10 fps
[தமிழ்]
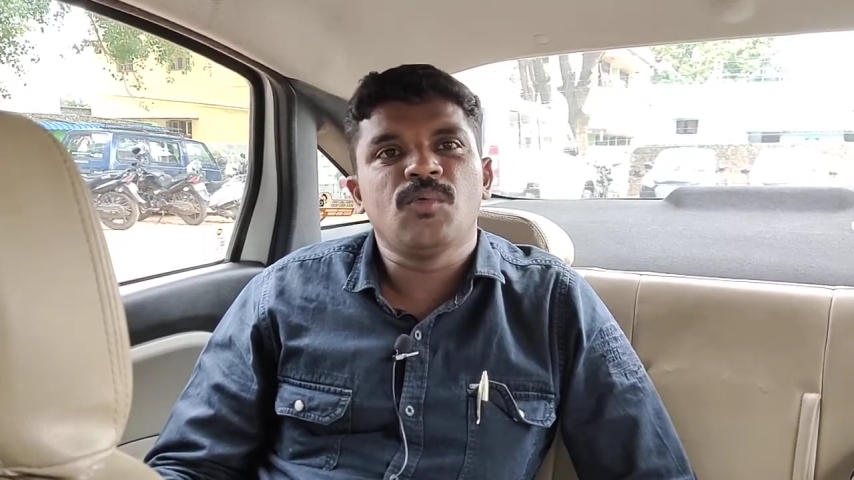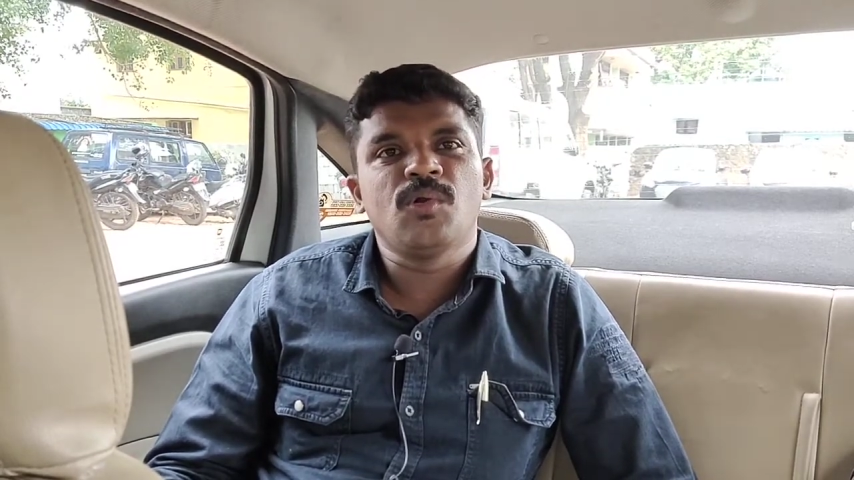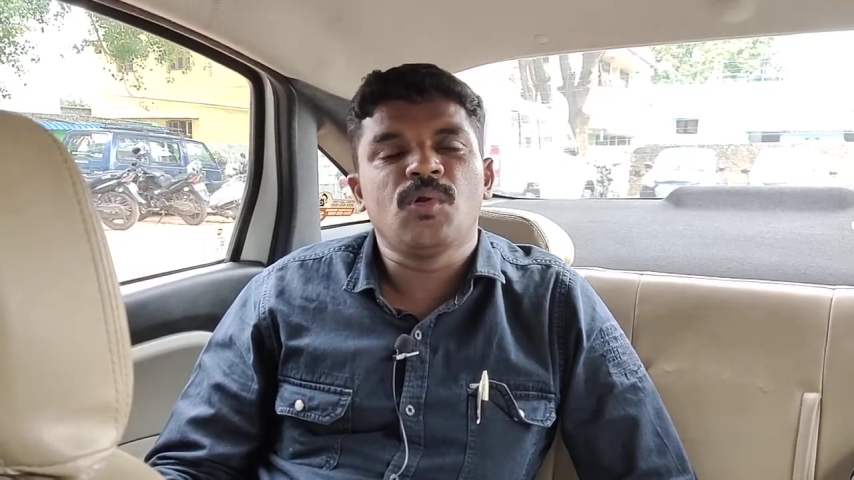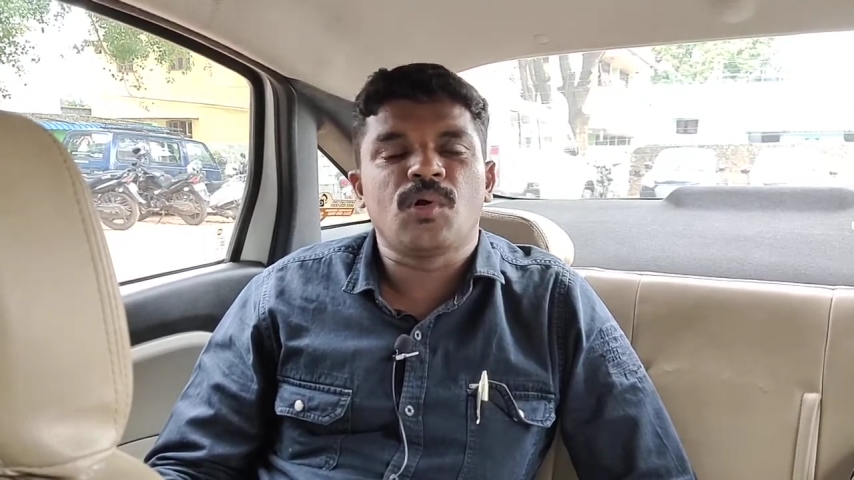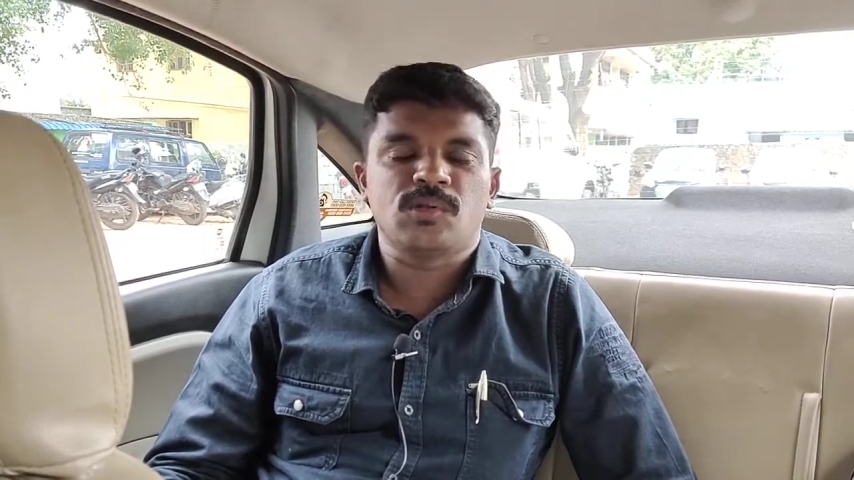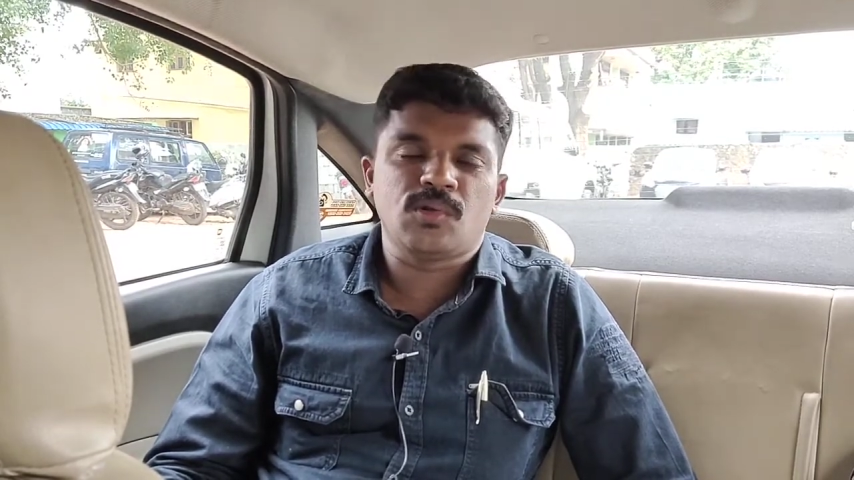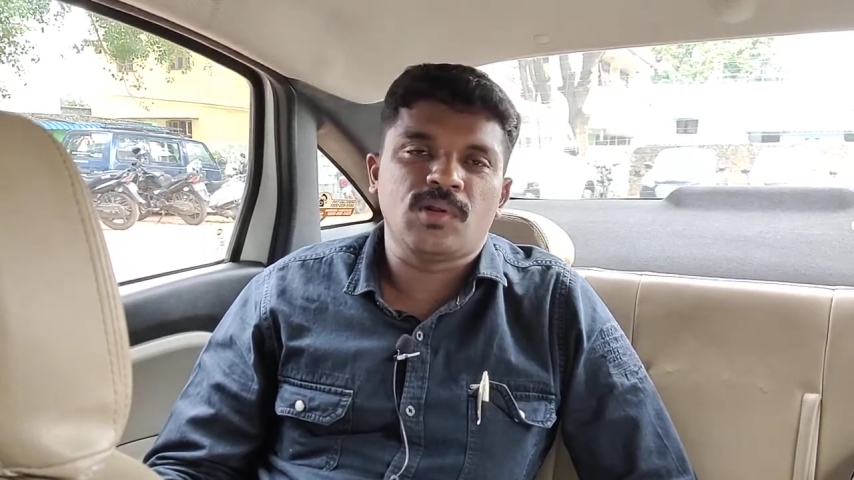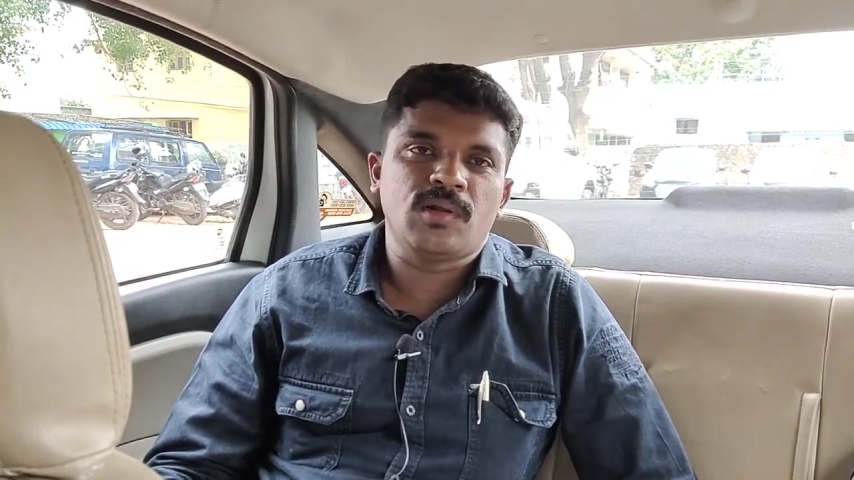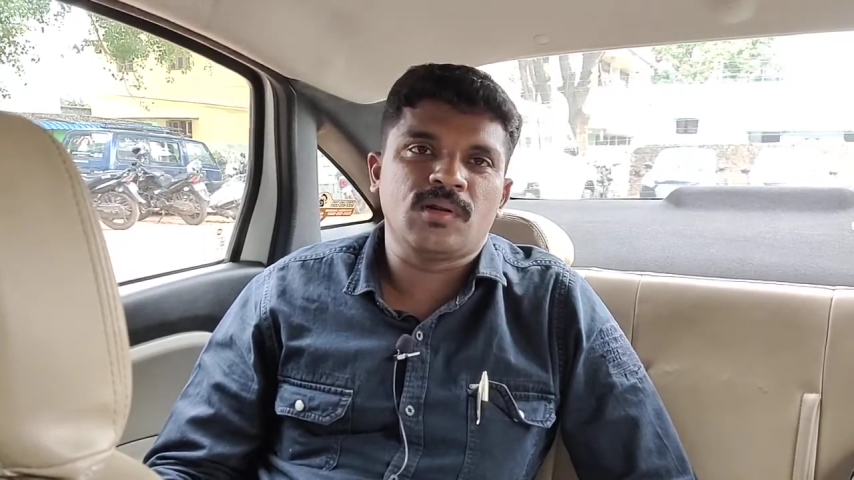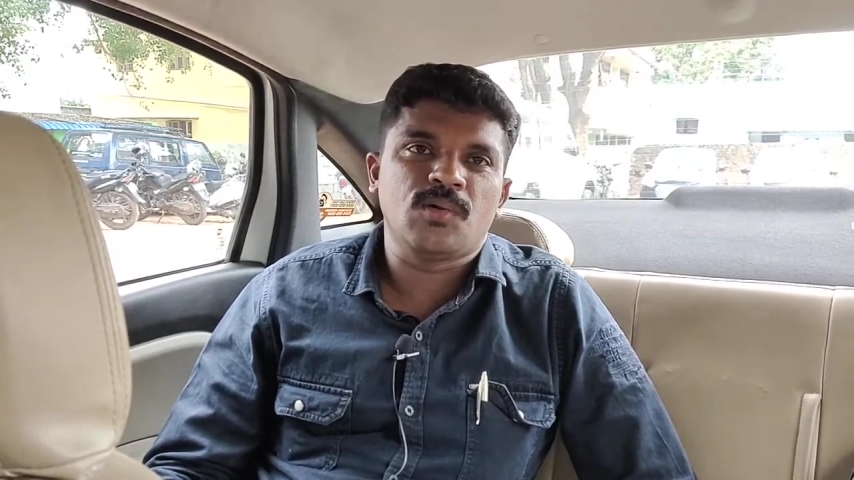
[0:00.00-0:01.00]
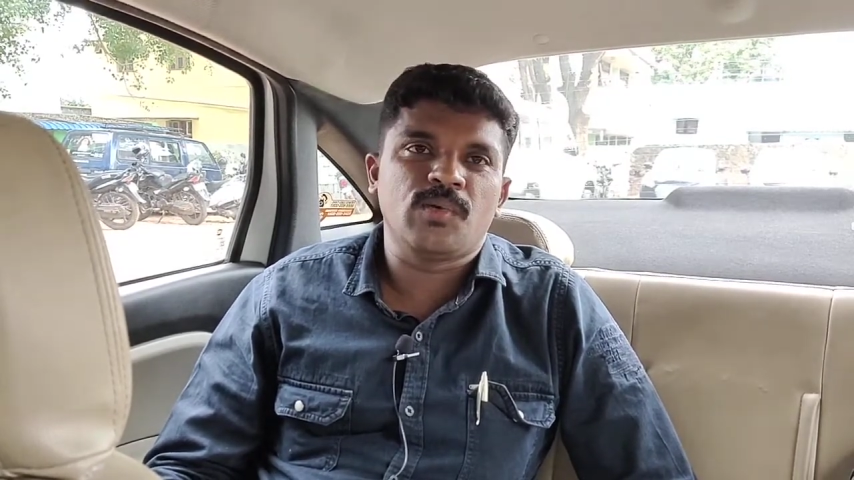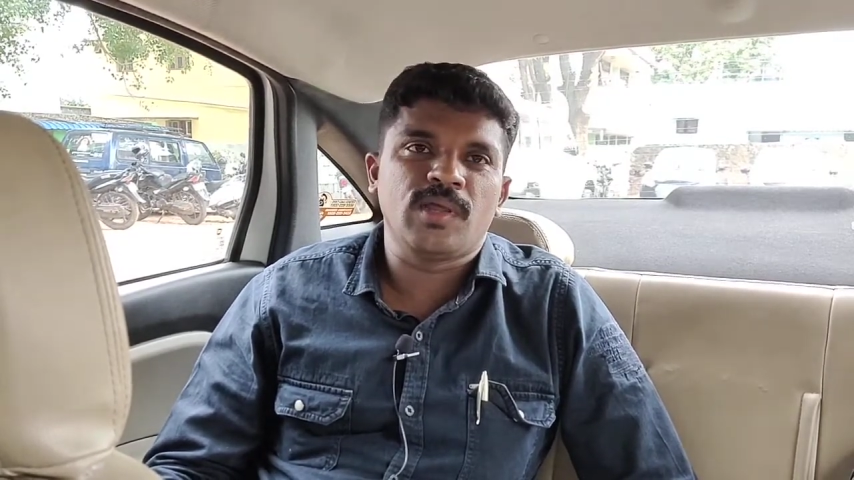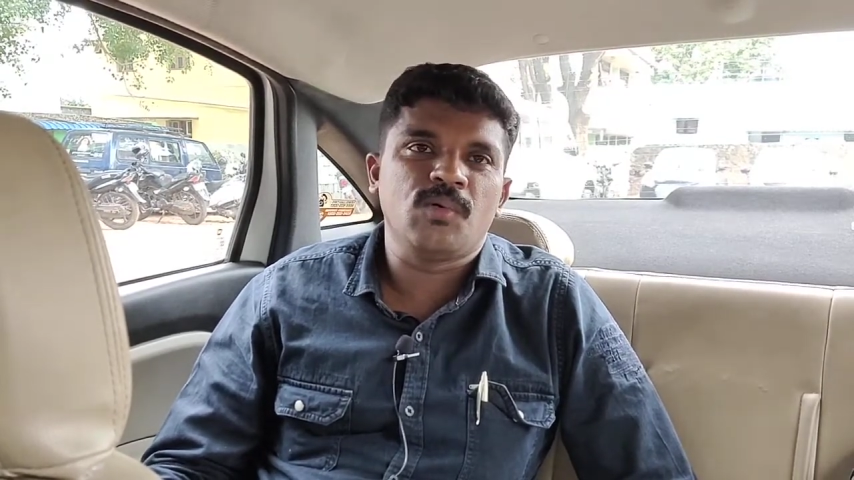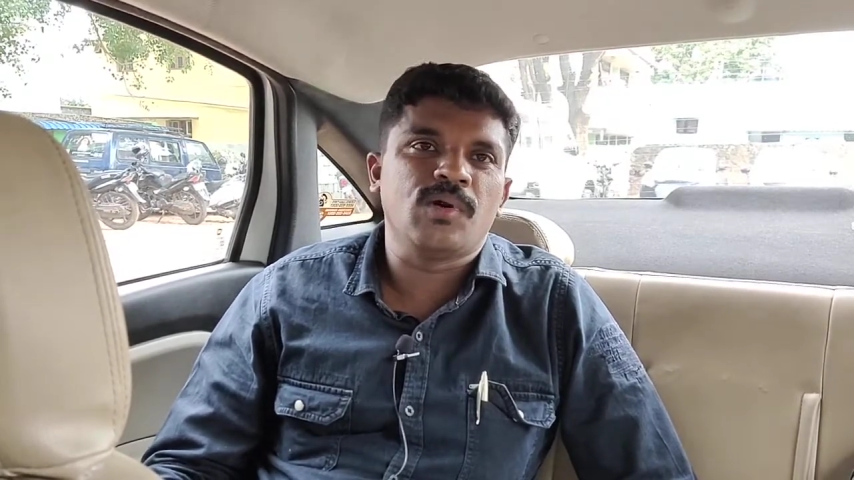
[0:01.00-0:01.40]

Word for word: முழு நோக்கத்தோடு இருக்கக்கூடிய